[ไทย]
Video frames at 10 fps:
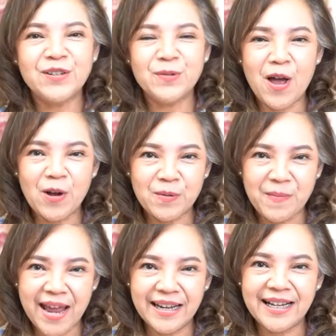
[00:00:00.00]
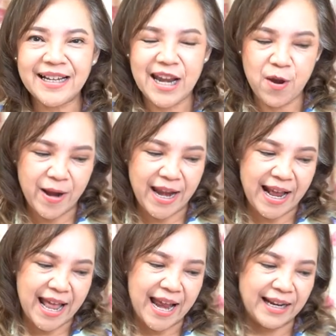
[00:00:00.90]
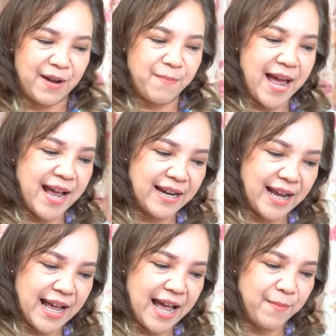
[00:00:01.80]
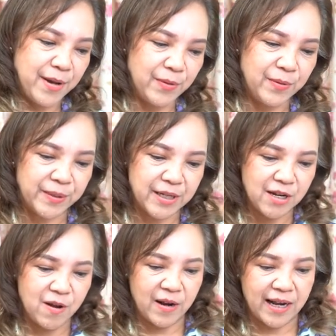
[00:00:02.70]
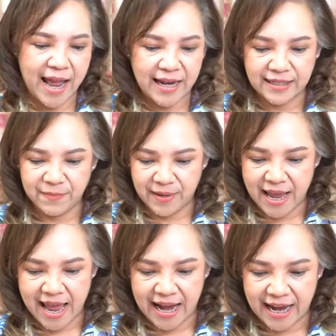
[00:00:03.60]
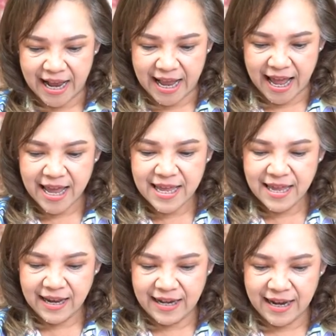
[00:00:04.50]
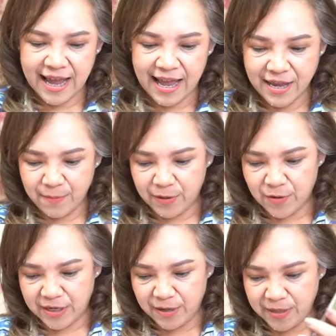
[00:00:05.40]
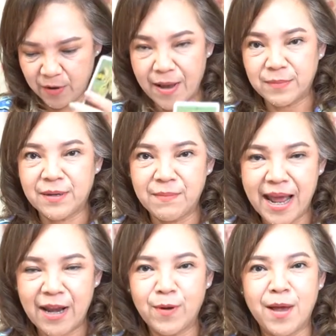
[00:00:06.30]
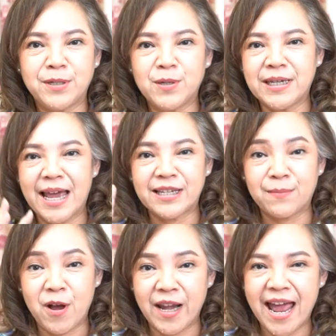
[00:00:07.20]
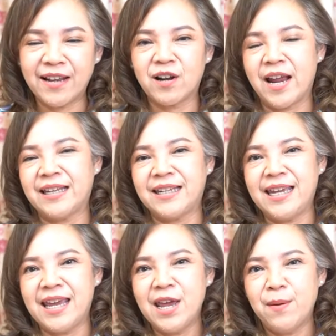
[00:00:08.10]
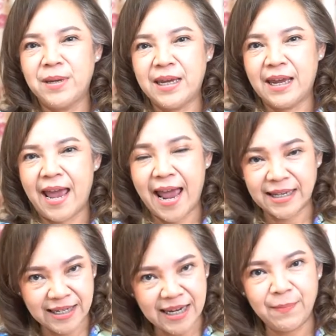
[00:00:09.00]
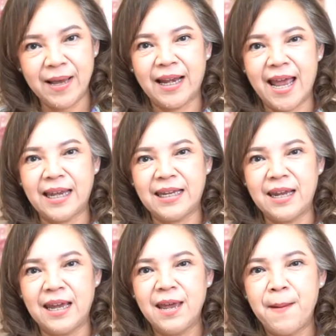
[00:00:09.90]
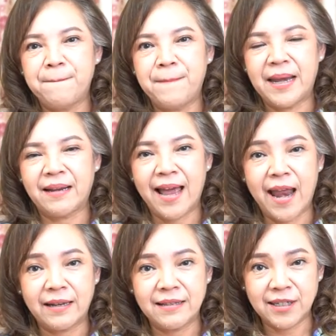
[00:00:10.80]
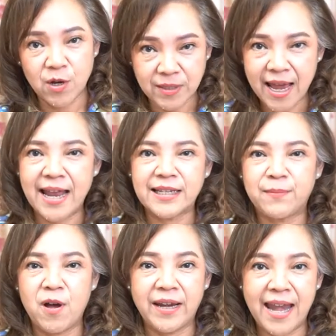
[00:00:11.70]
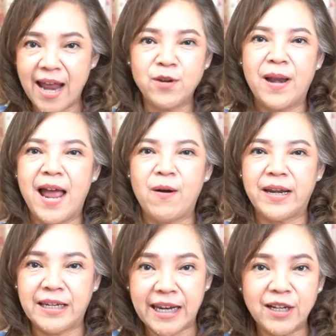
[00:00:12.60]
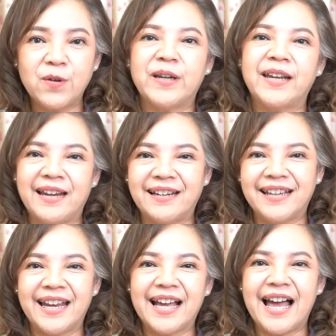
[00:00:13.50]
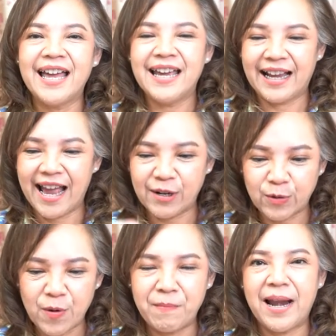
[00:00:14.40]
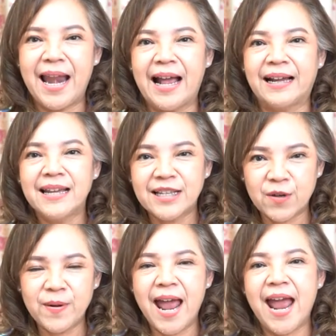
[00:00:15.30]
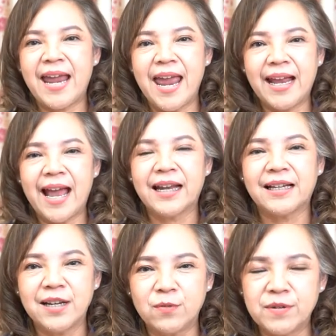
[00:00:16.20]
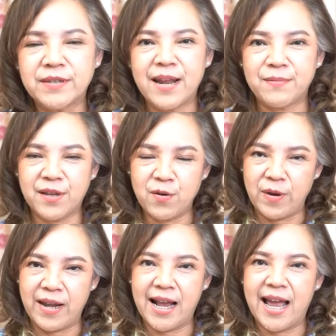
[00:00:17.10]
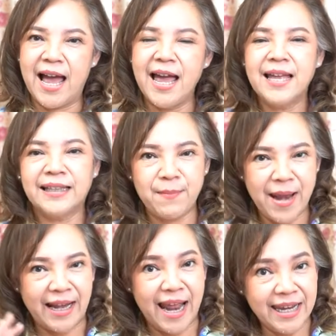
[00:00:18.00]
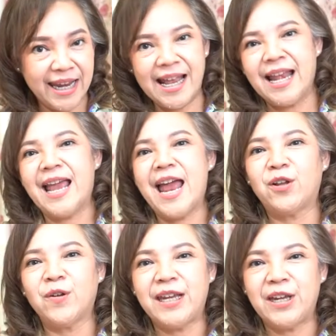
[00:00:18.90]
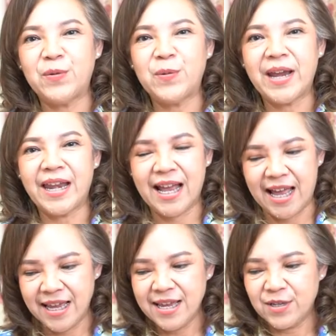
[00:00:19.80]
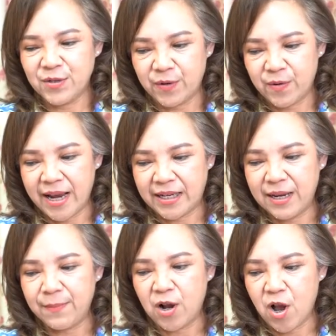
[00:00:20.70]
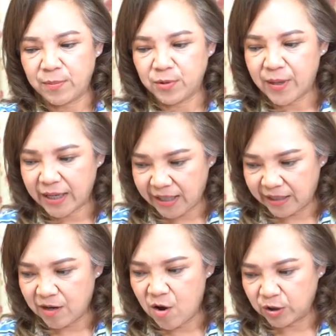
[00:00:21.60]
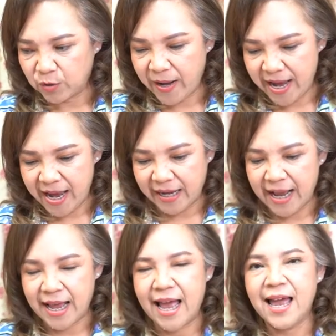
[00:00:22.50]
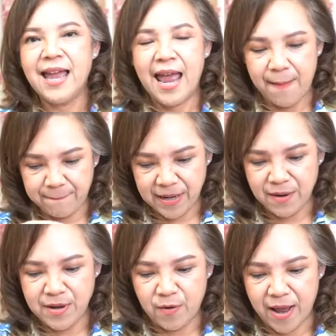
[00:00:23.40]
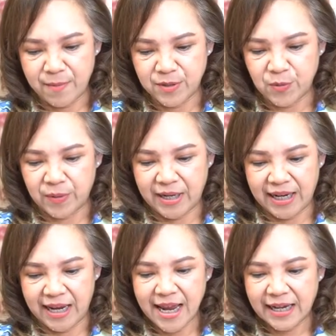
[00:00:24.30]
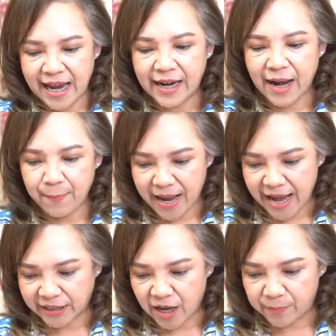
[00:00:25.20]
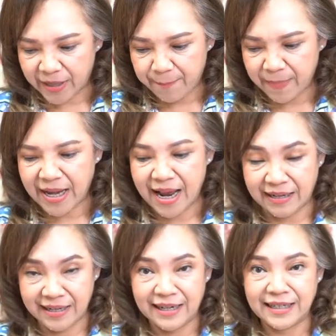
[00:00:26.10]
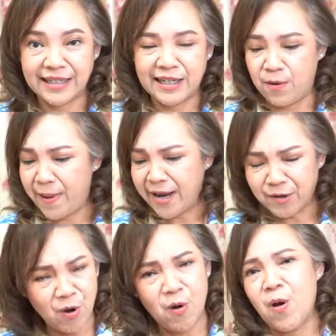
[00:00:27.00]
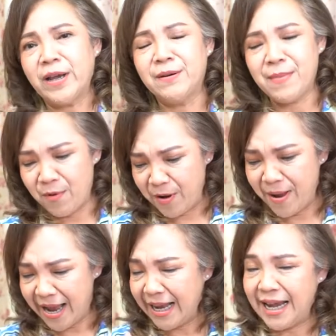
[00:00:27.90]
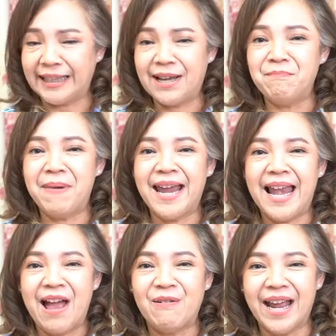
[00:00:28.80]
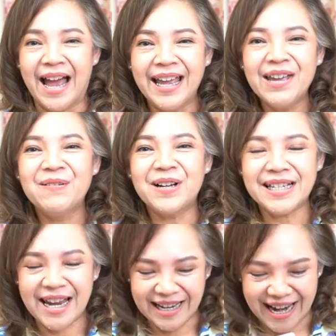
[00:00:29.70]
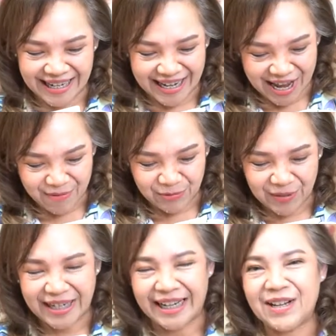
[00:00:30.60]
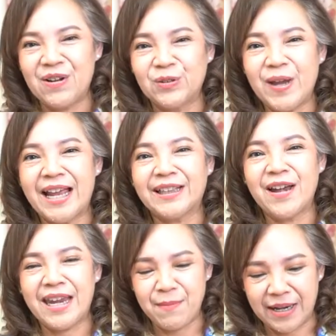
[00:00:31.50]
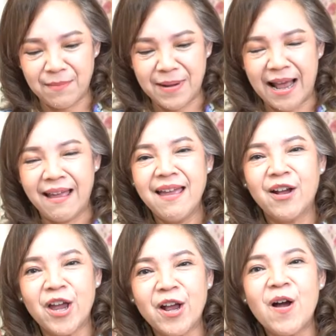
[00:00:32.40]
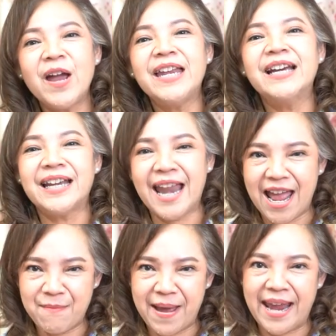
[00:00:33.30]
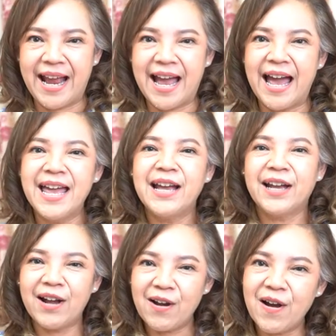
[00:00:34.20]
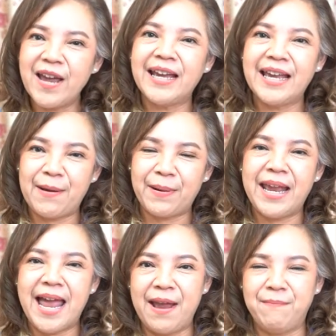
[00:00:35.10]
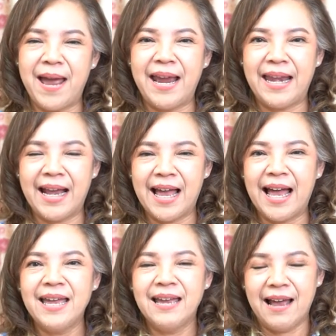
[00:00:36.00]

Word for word: ถึงคุณพ่อคุณแม่ที่เกิดในวันอังคารกันบ้างนะคะมาดูเรื่องของการทำงานนะคะนี่ค่ะเป็นคนที่มีความชำนาญความเชี่ยวชาญเฉพาะด้านใครที่มีอาชีพการงานที่เป็นการเชี่ยวชาญเฉพาะด้านอยู่แล้วอันนี้ยิ่งโดดเด่นเลยนะคะการรวมพลังเจ้านายให้การเกื้อหนุนสนับสนุนนะคะตำแหน่งหน้าที่การงานก็ดีด้วยนะคะส่วนใครที่ประกอบธุรกิจของตัวเองนะคะแฮปปี้มีความสุขดีได้รับการตอบรับเป็นอย่างดีเลยทีเดียวไพ่รอคอยขึ้นมาบ่อยมากขนาดทำไพ่แล้วนะเพราะฉะนั้นใครที่ทำธุรกิจของตัวเองตอนนี้มันกำลังค่อยๆเดินหน้าไปค่ะค่อยๆขยับขยายไปนะคะ